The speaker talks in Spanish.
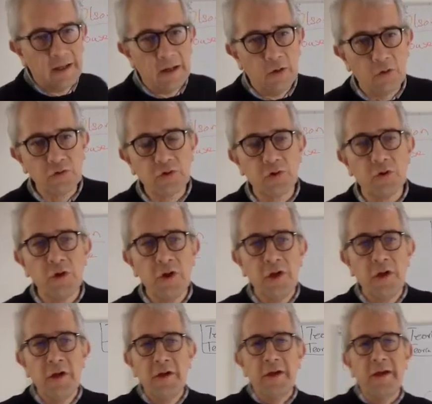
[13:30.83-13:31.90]
el otro
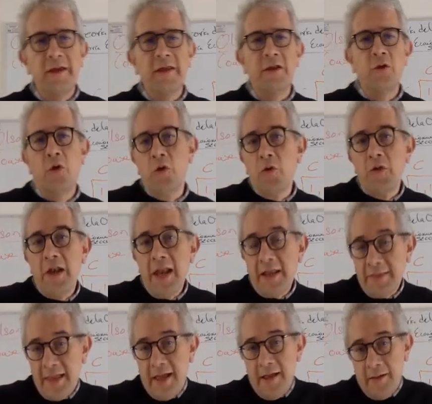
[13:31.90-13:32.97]
eh, no lo
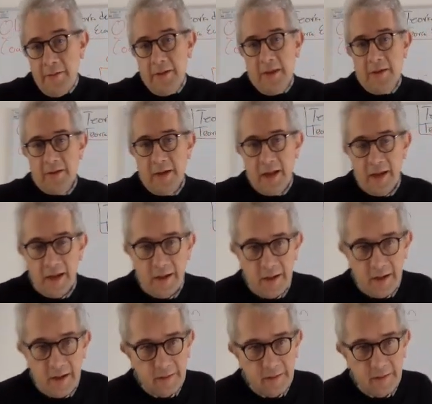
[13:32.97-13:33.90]
delata al,